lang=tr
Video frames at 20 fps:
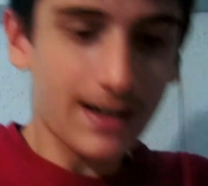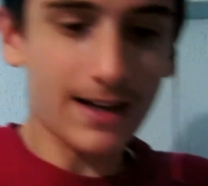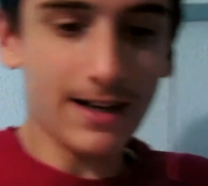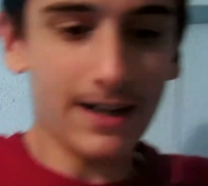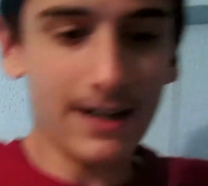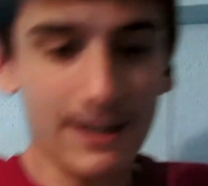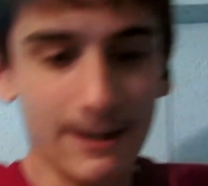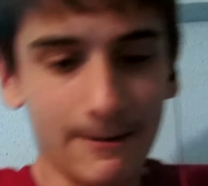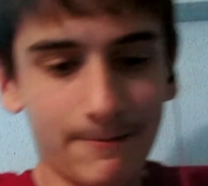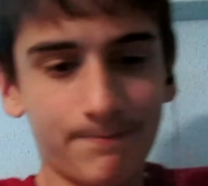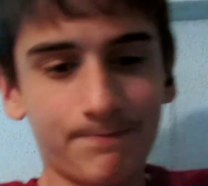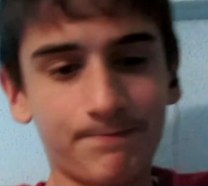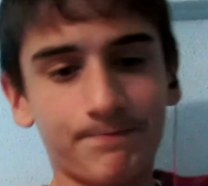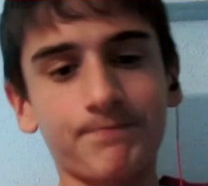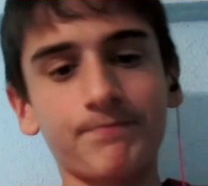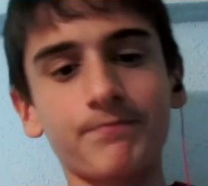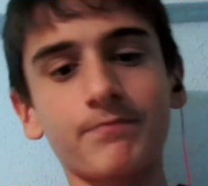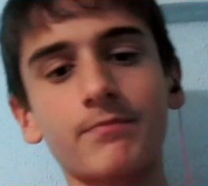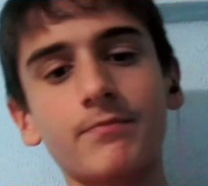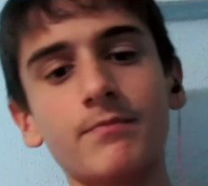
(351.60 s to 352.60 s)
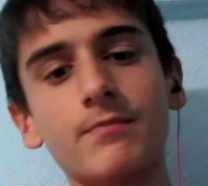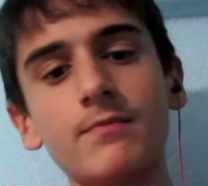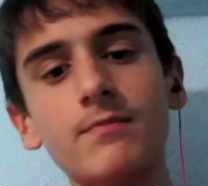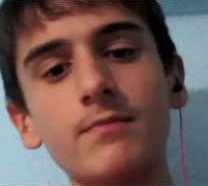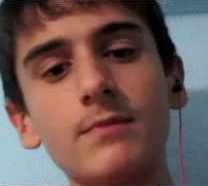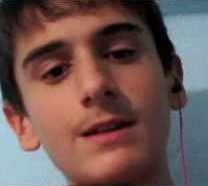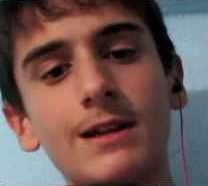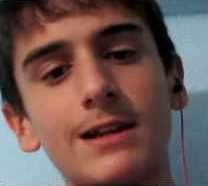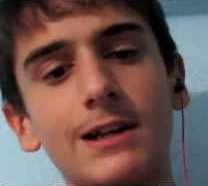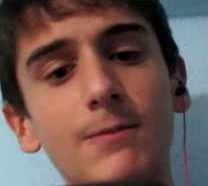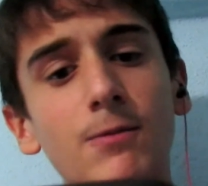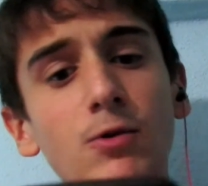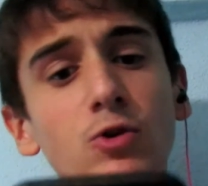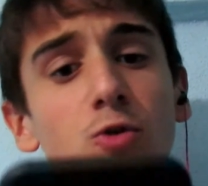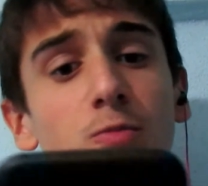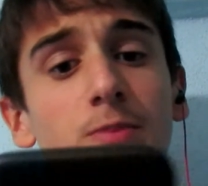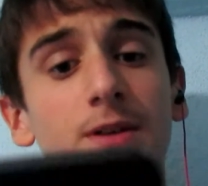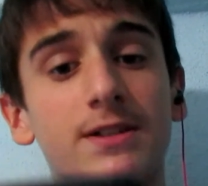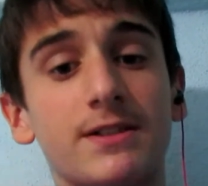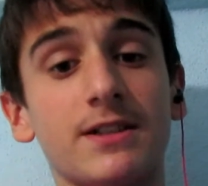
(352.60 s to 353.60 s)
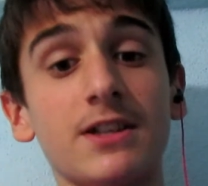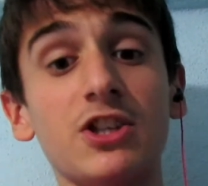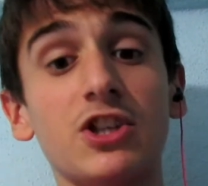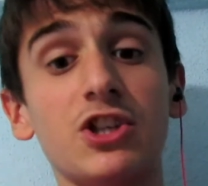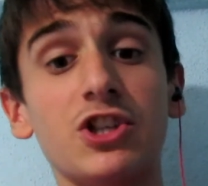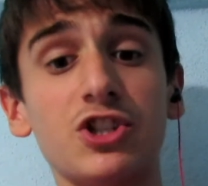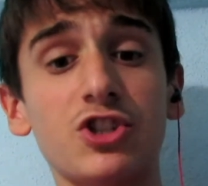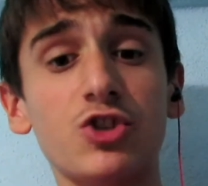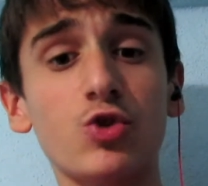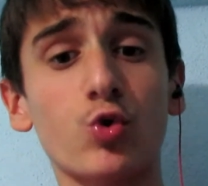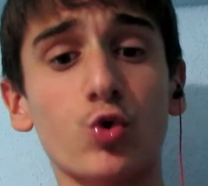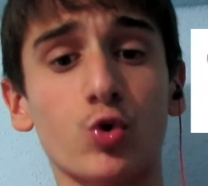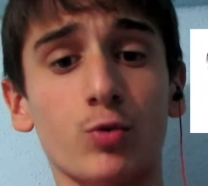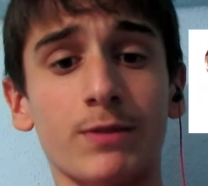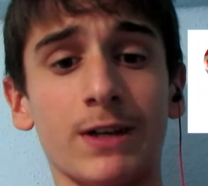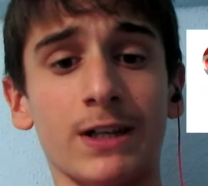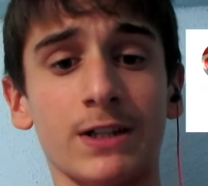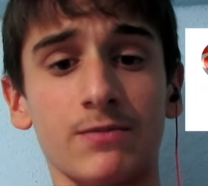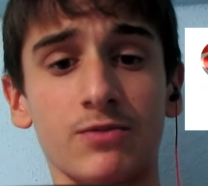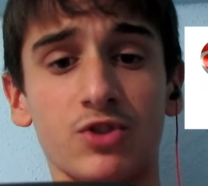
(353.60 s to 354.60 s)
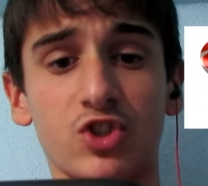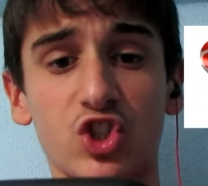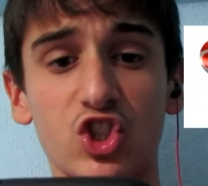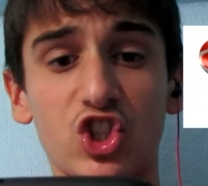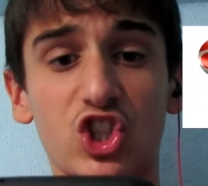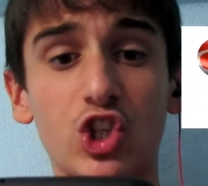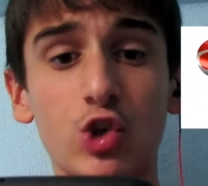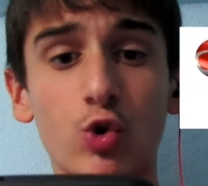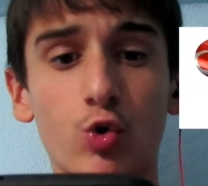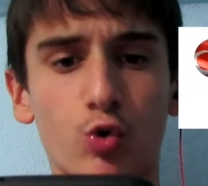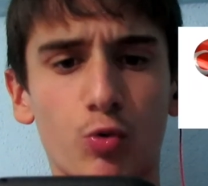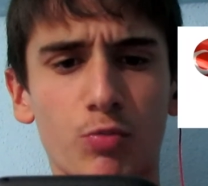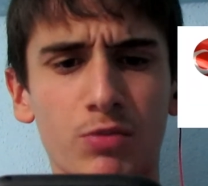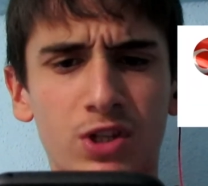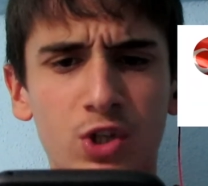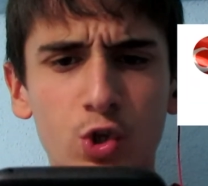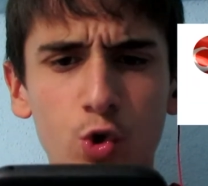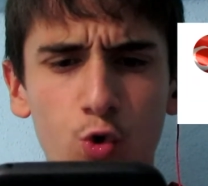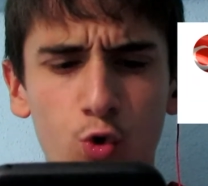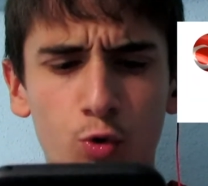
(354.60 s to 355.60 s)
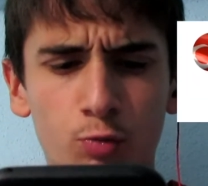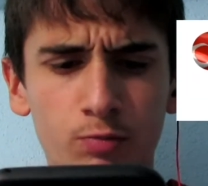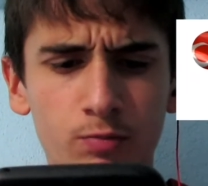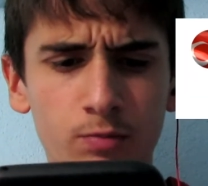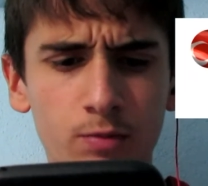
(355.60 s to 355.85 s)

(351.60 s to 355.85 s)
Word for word: Ah. Limonlu pasta ikinci yorum yazmış. İki yorum. iki yorum.